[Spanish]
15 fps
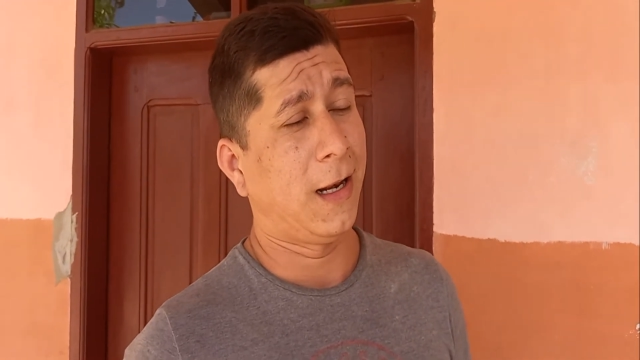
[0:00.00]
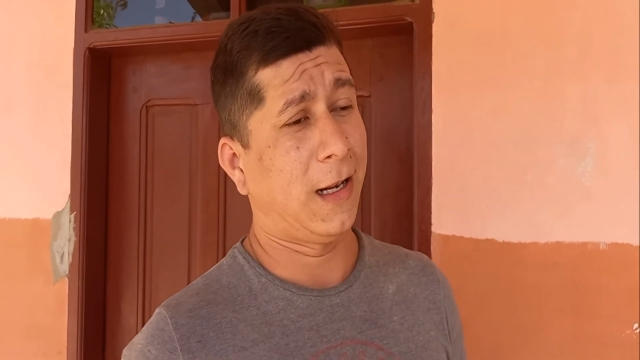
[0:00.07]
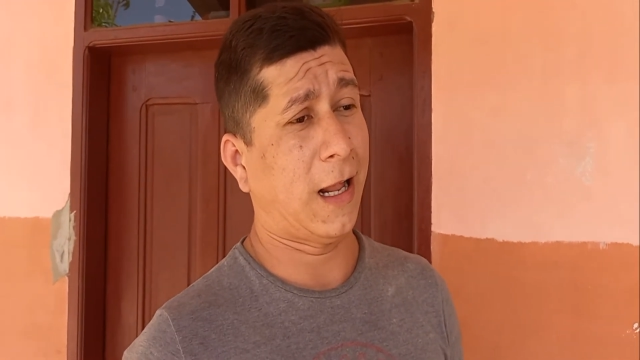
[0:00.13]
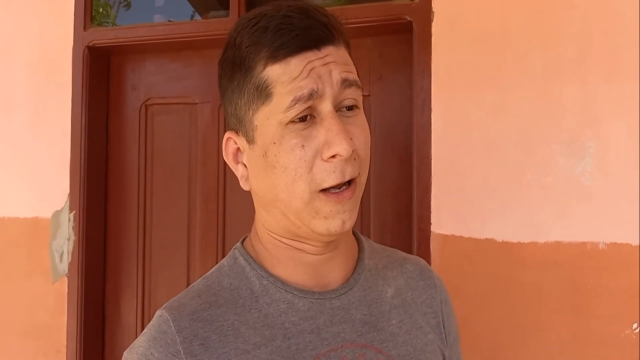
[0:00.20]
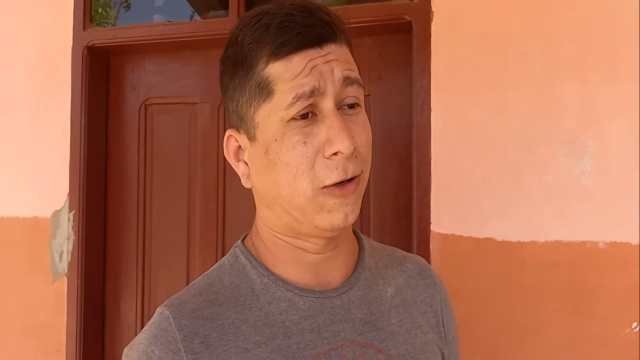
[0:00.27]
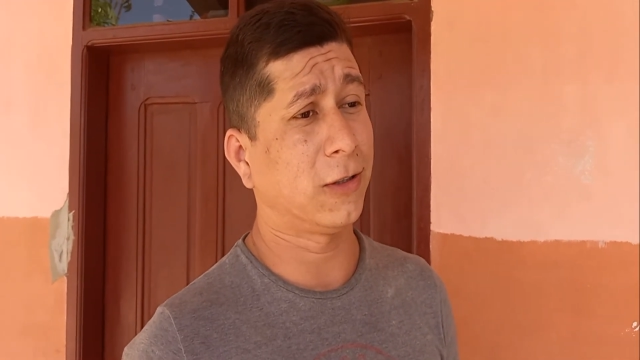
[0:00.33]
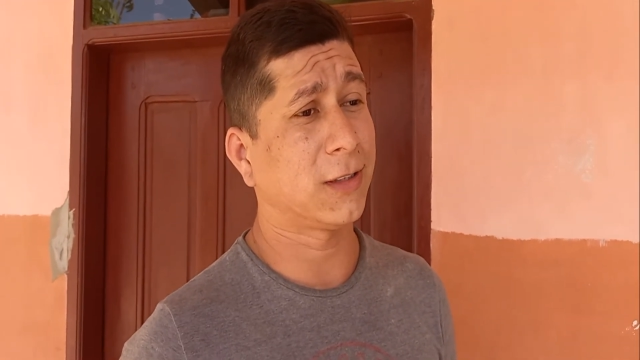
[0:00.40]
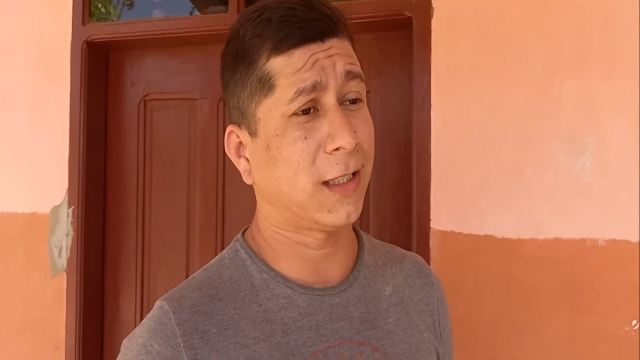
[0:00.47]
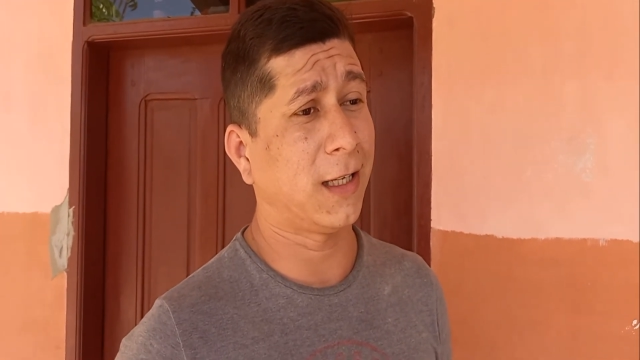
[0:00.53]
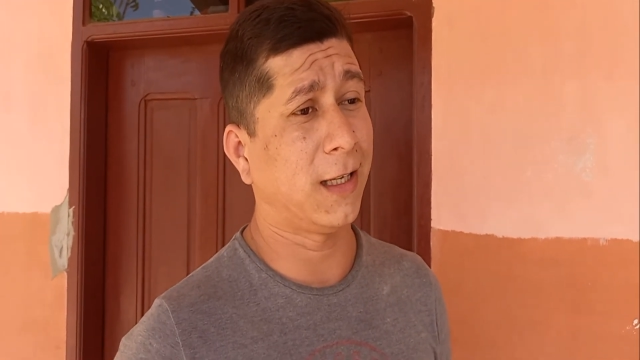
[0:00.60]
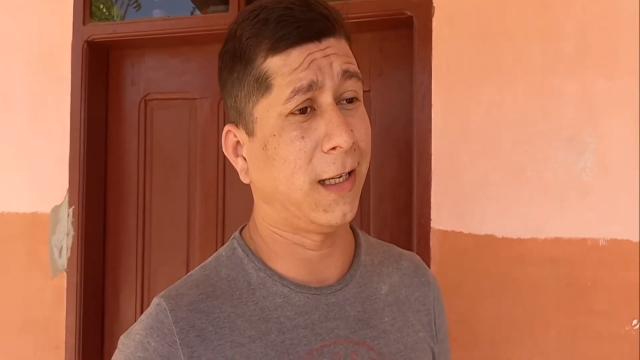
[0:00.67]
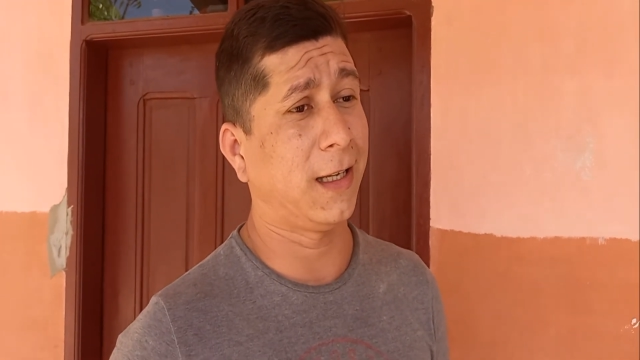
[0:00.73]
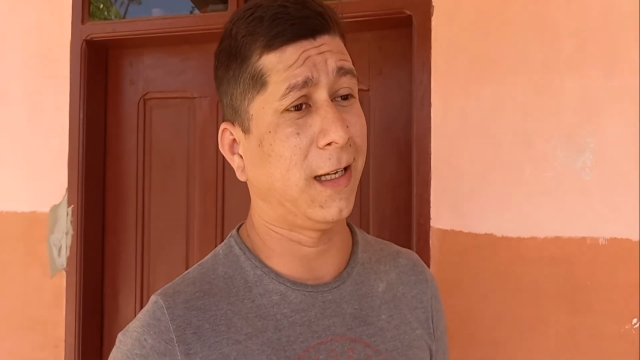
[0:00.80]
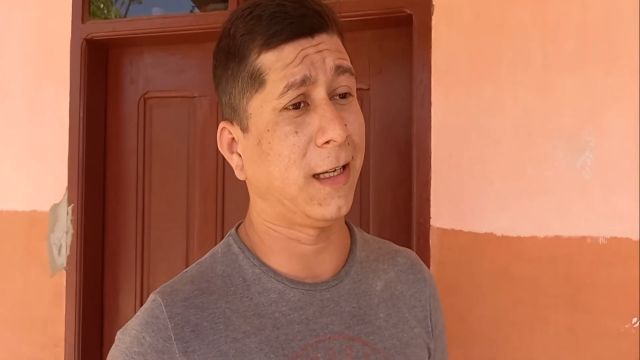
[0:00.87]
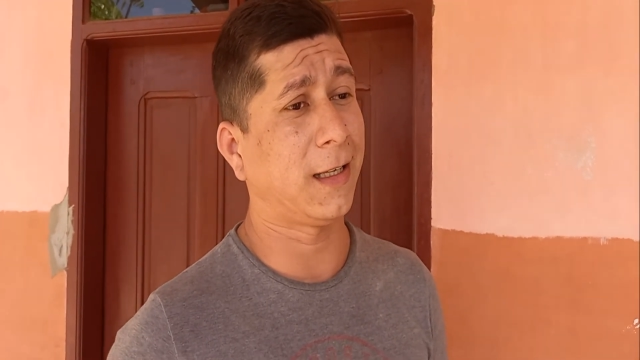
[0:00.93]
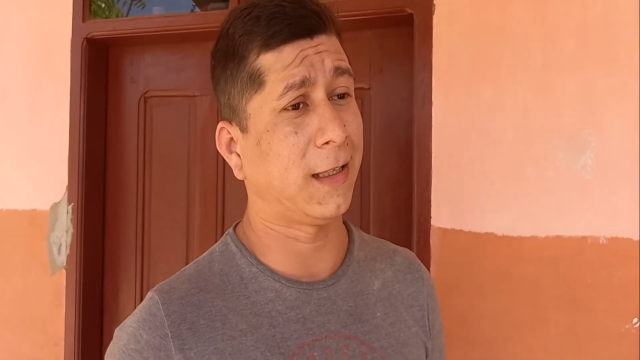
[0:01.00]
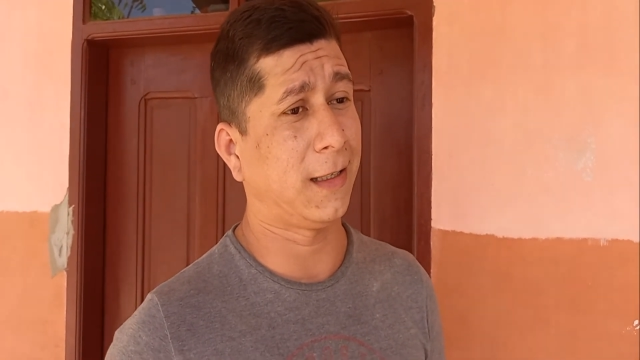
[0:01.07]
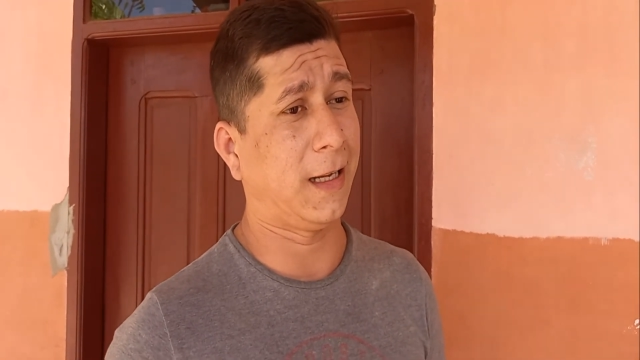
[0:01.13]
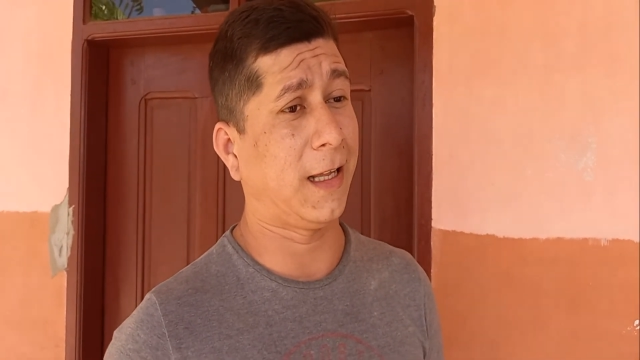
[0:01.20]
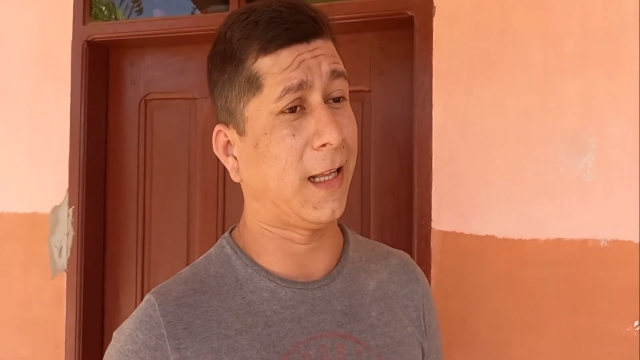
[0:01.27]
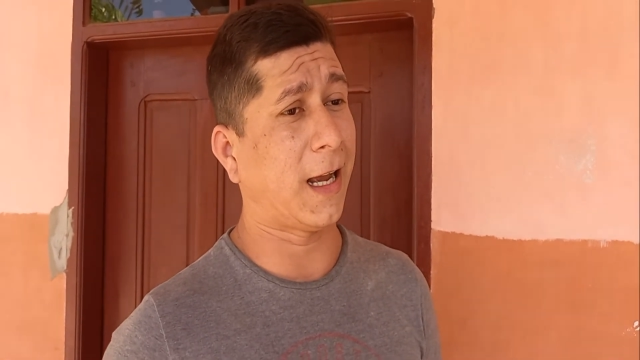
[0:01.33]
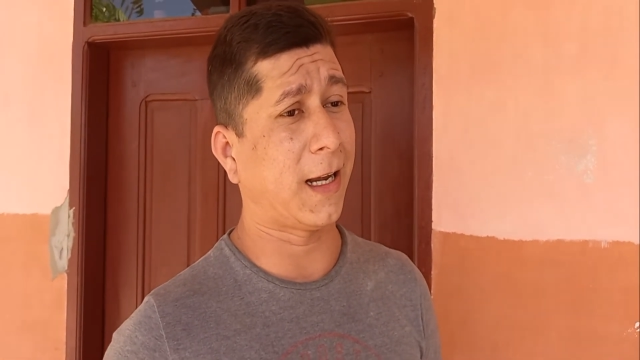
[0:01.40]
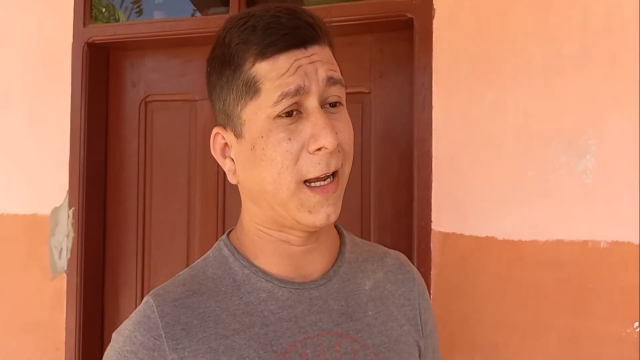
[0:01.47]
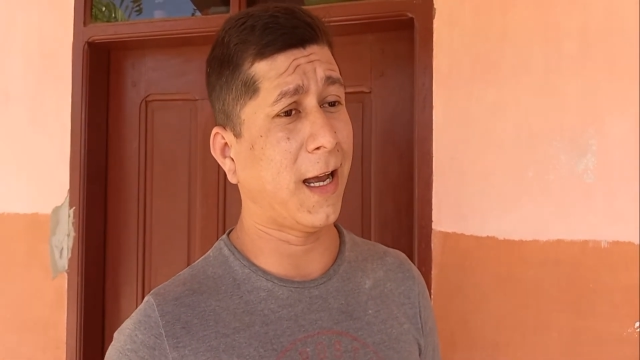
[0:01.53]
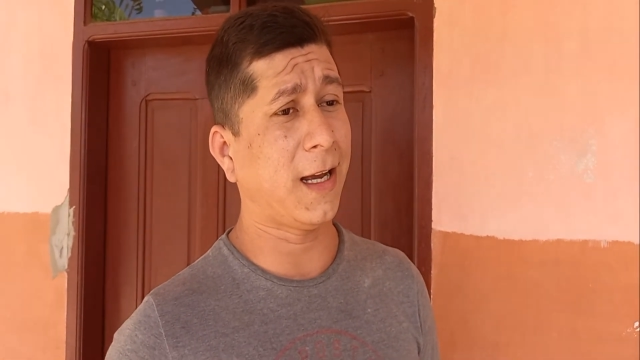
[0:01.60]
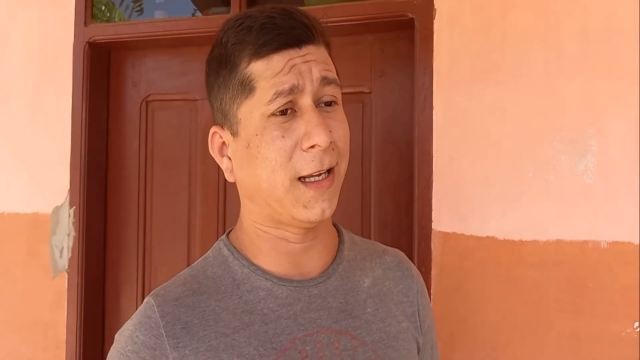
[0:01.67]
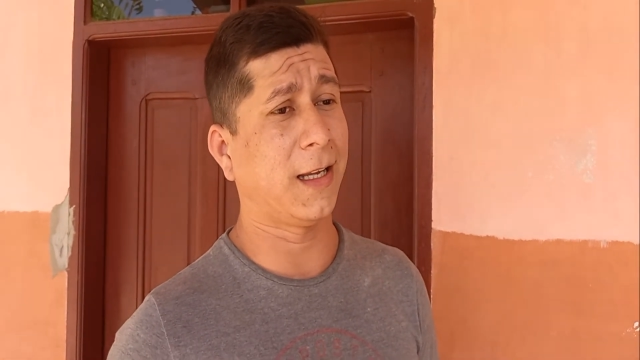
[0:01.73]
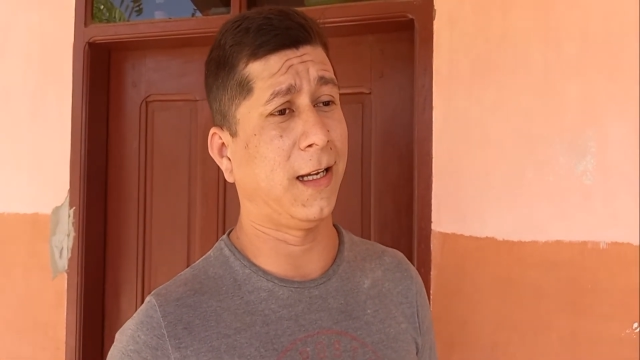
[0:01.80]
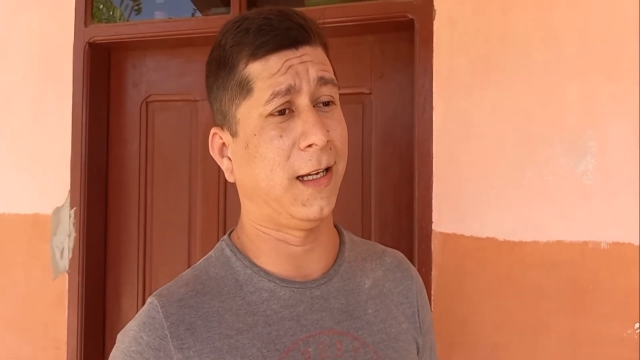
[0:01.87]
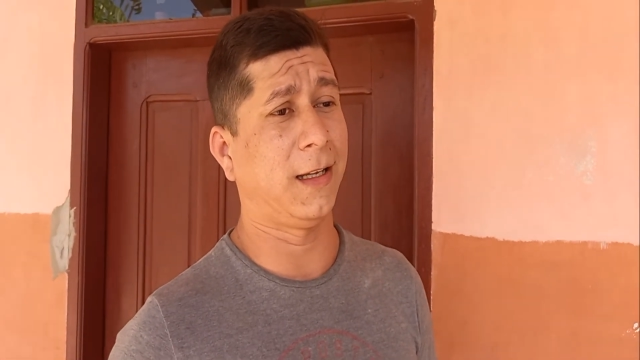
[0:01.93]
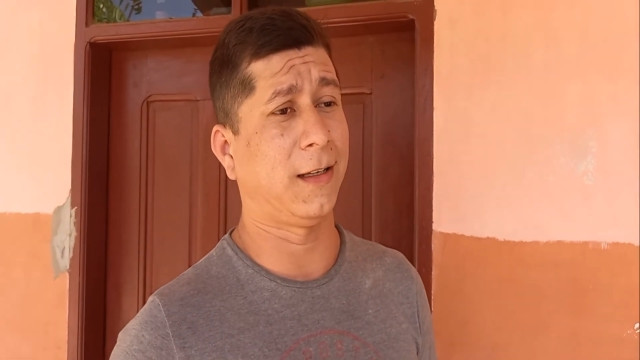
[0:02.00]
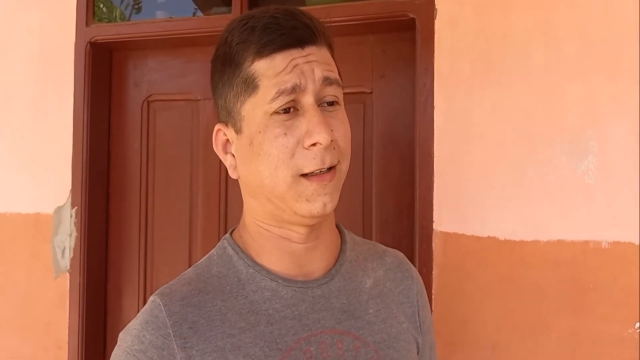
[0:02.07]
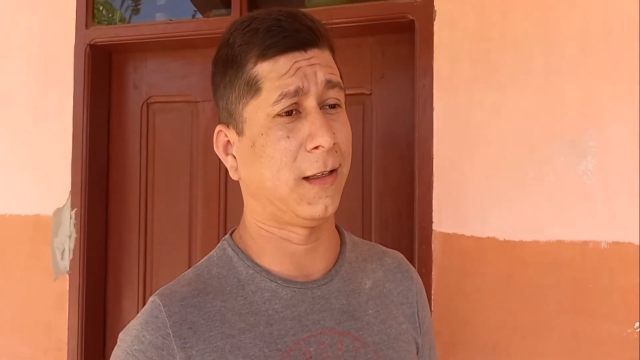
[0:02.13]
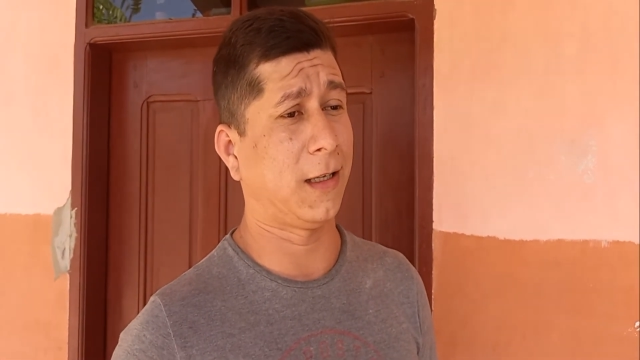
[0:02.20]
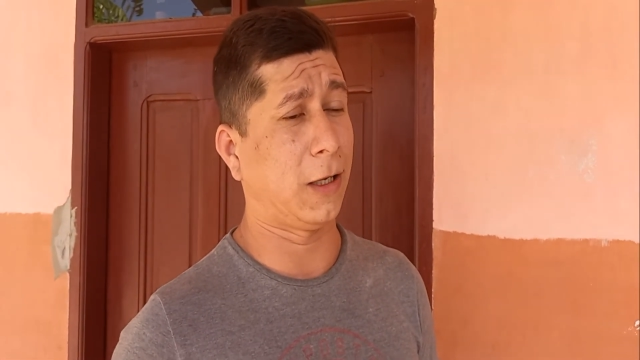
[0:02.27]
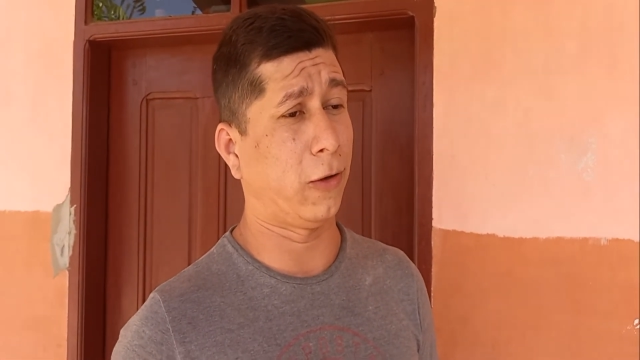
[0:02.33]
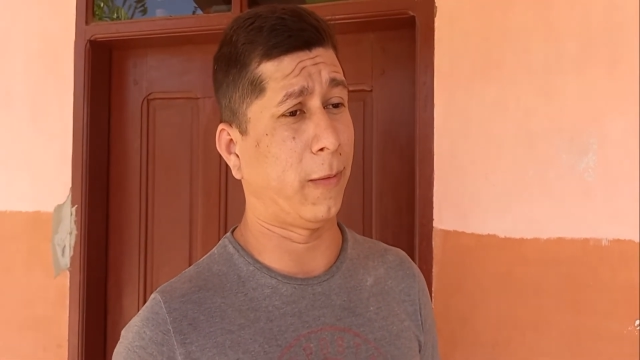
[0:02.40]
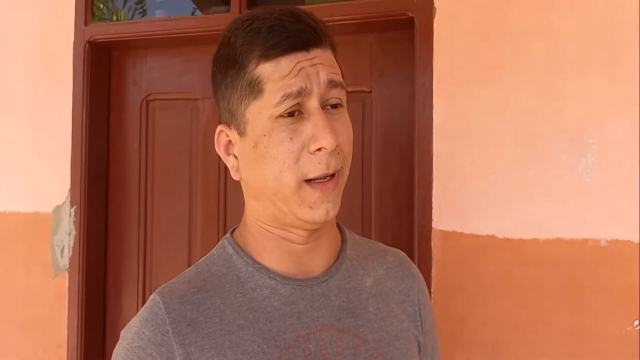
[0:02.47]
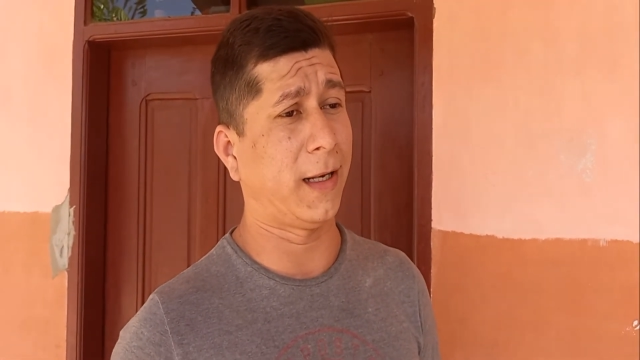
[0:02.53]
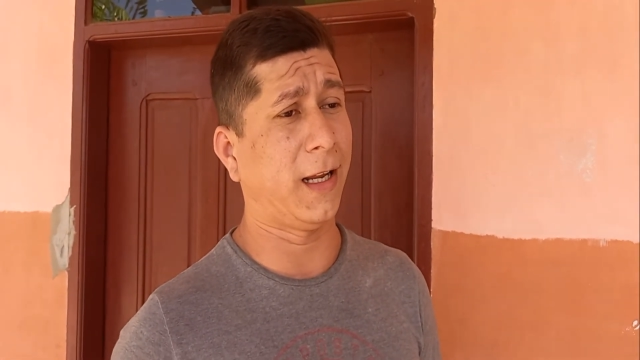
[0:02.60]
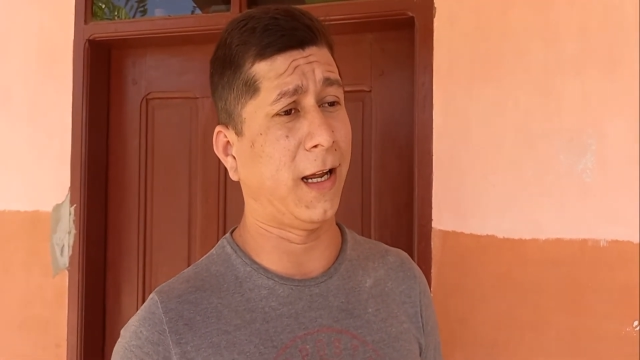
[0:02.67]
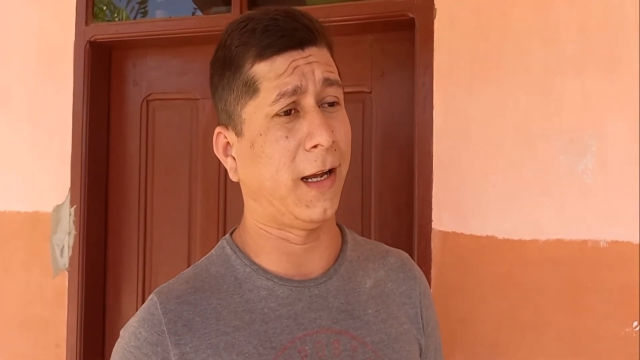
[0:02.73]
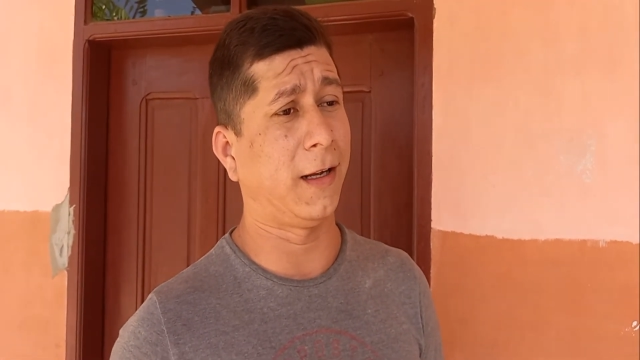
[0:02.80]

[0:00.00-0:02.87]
Las cosas es, de acá que, que lo manejan,